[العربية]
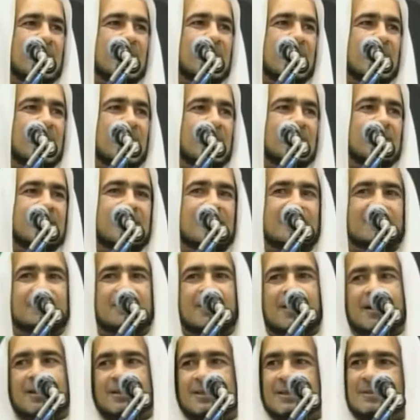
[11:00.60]
على
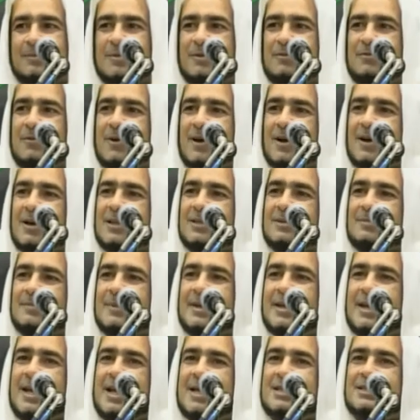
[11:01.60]
فاطمه فقط
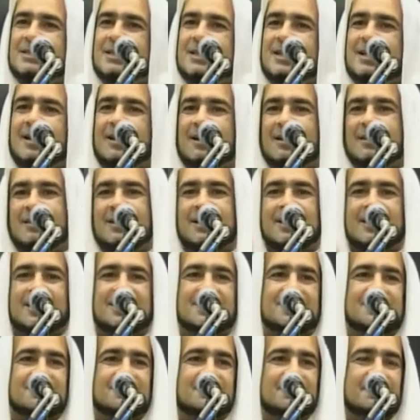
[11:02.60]
من اجل هذا
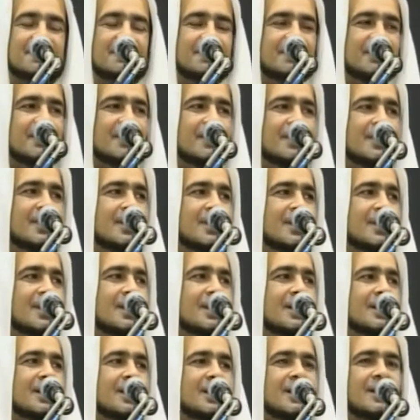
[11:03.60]
الاسم
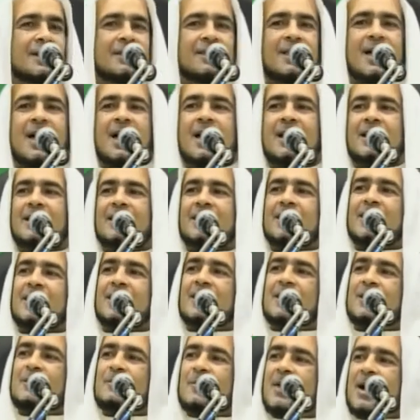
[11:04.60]
لذلك
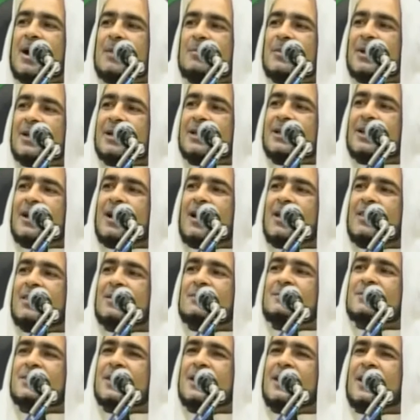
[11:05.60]
الامام
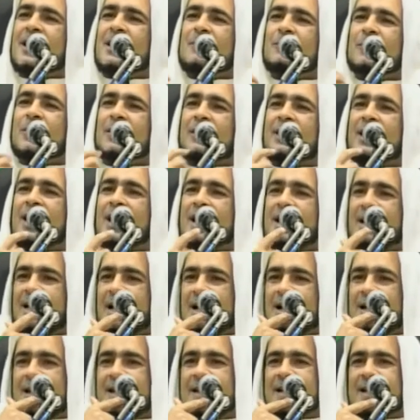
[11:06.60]
الكاظم سلام الله
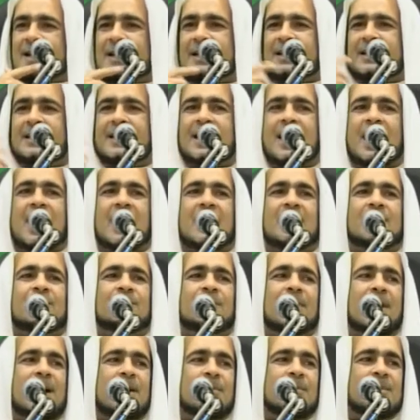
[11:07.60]
عليه عند
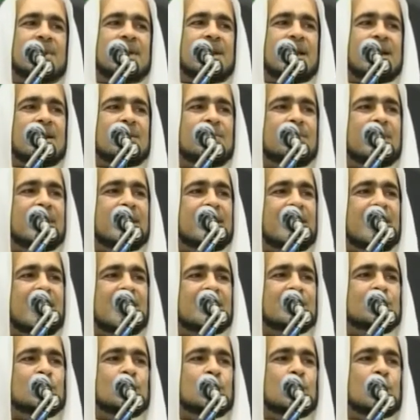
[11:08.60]
اربع من
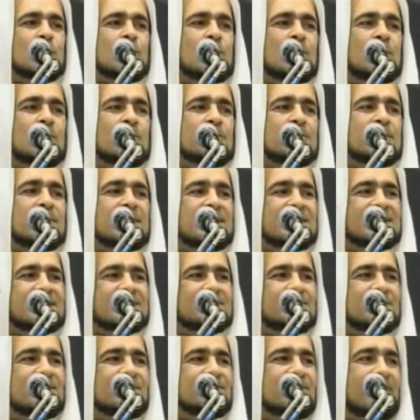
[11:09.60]
البنات كلهم
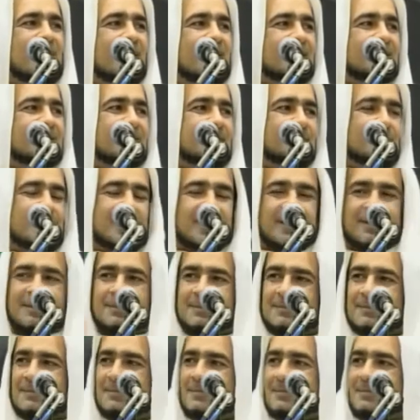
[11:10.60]
باسم فاطمه
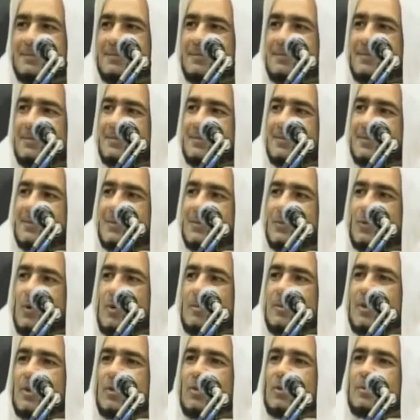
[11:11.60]

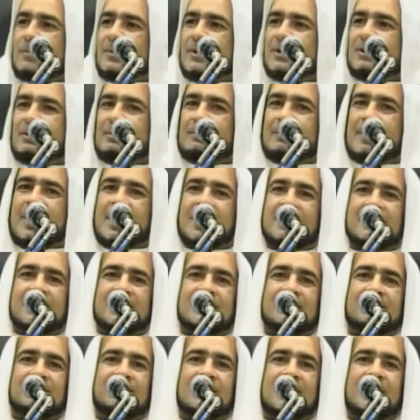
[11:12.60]
ومن ضمنهم
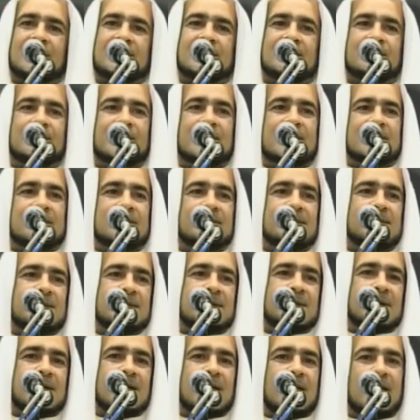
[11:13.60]
هذه فاطمه
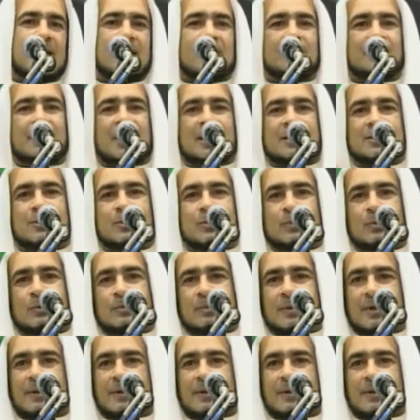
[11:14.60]
المعصوم